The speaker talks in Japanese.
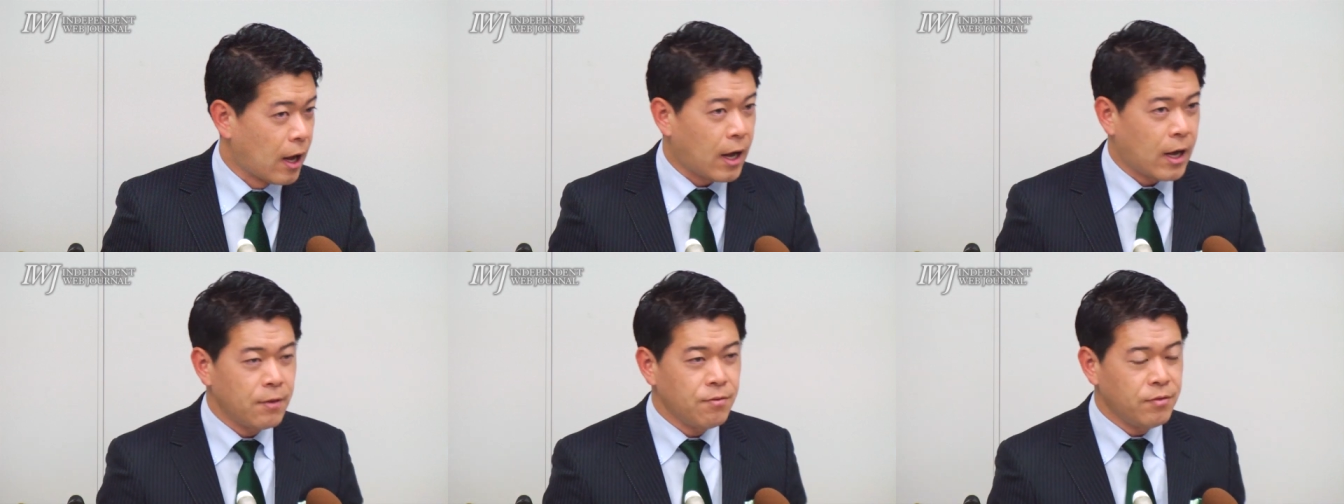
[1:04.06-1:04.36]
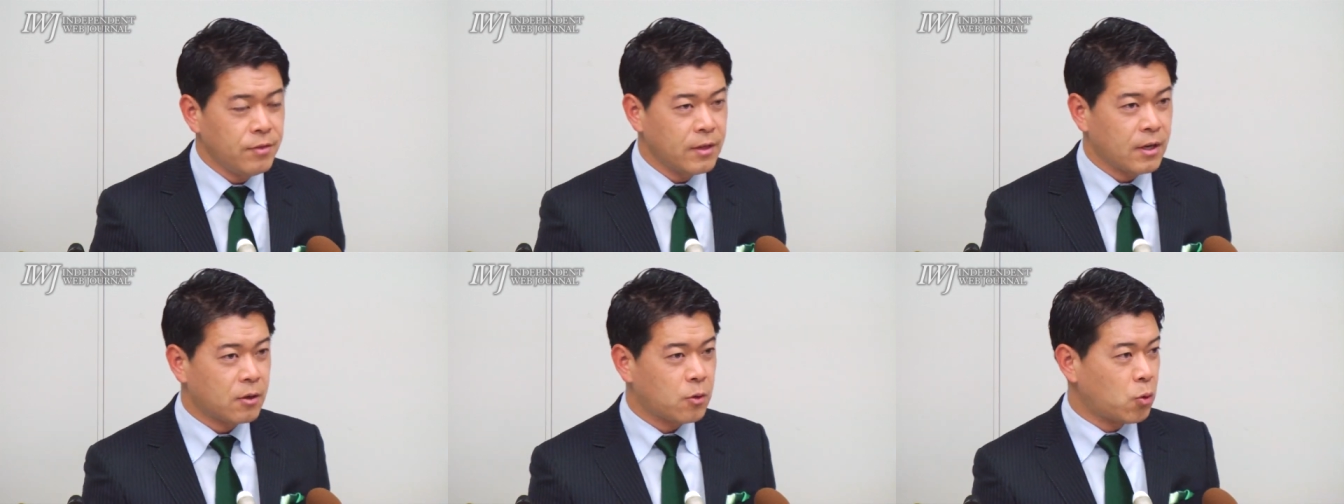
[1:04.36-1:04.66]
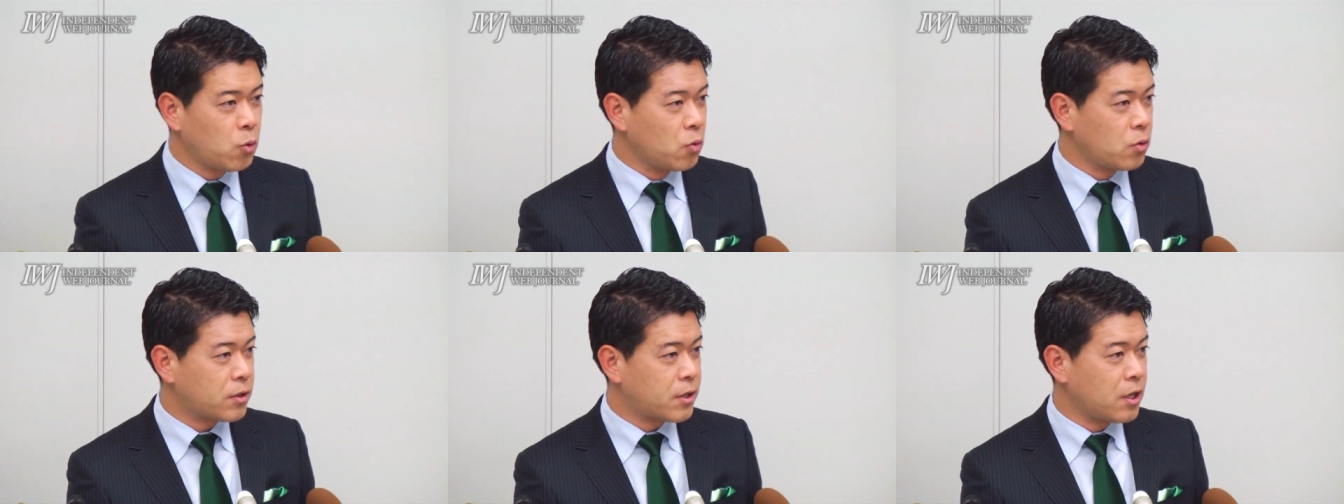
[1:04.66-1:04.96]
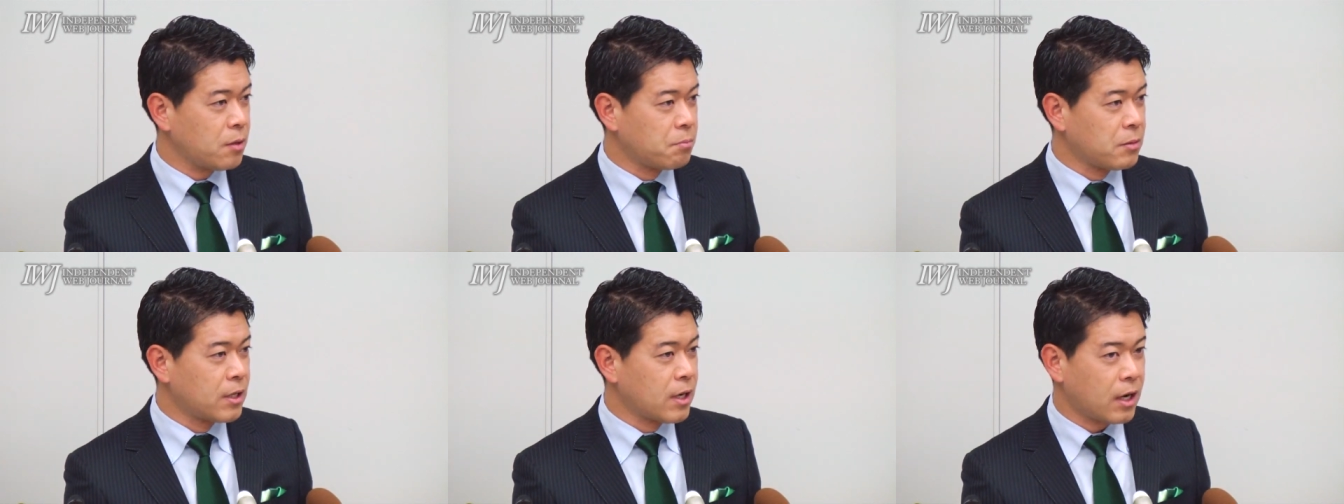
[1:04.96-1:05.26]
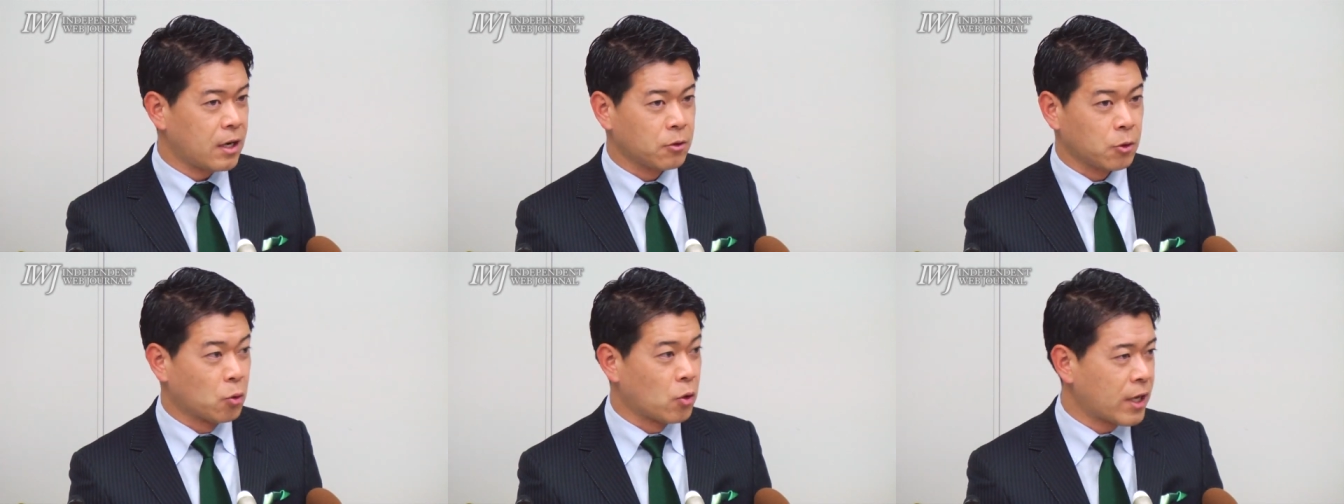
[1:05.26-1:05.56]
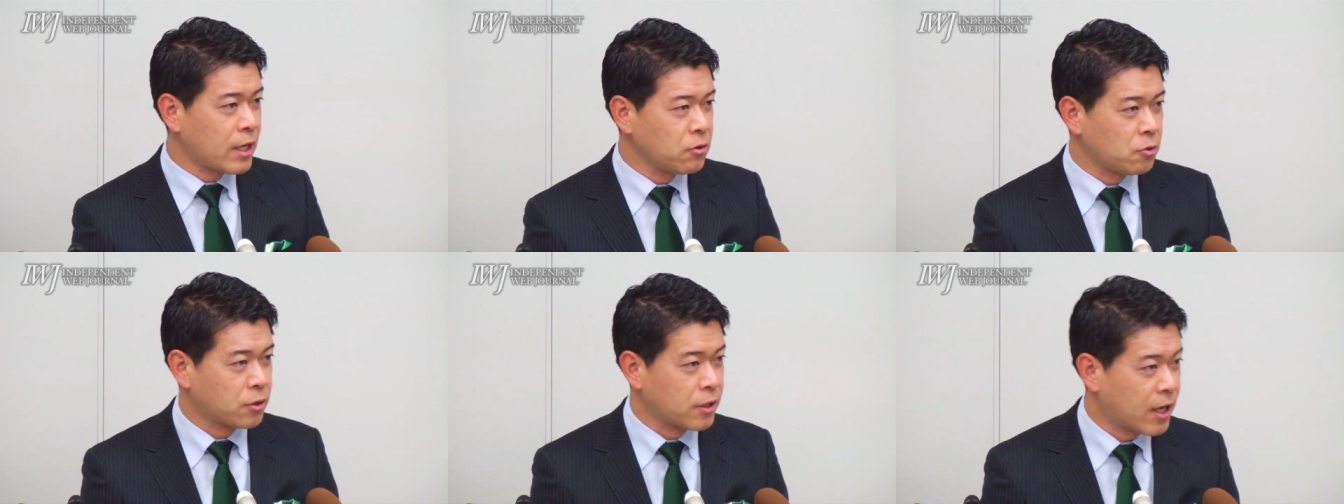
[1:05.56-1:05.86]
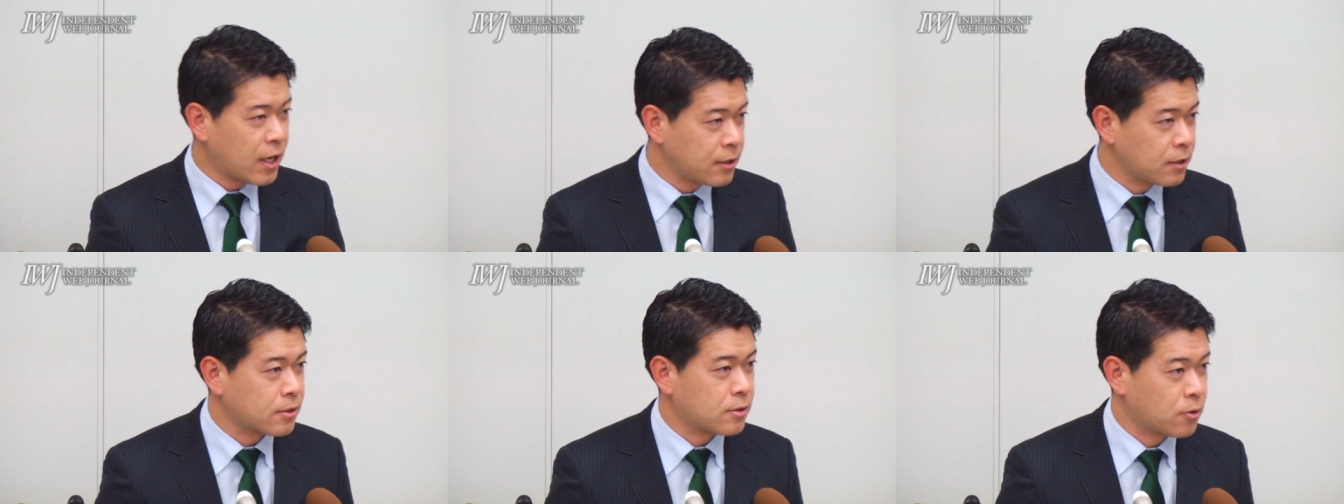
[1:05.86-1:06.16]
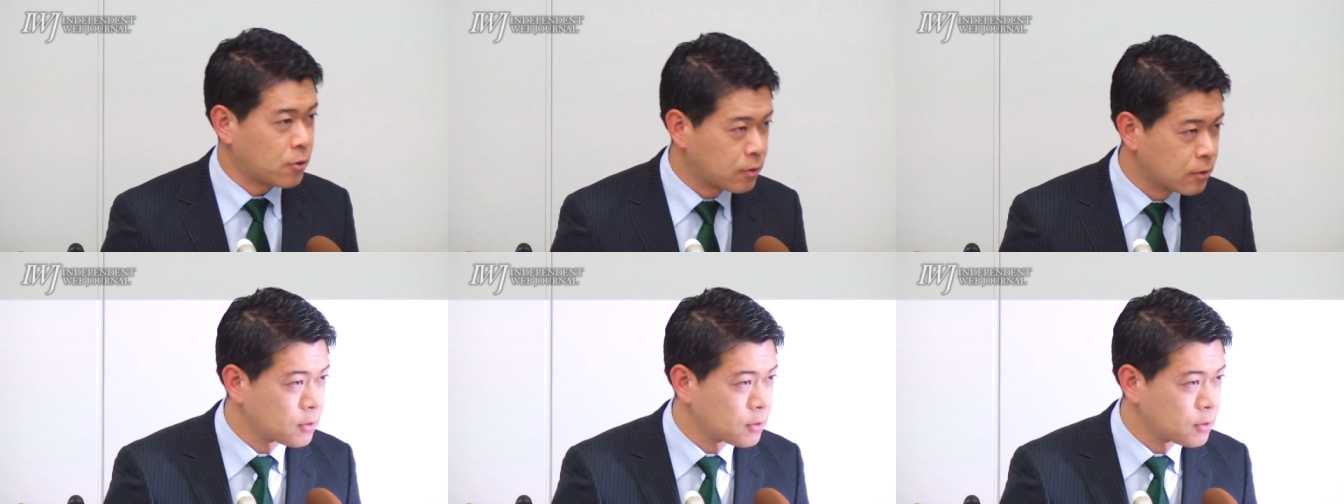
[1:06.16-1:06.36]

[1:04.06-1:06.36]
あんな光景見られるとこ関東でないですよ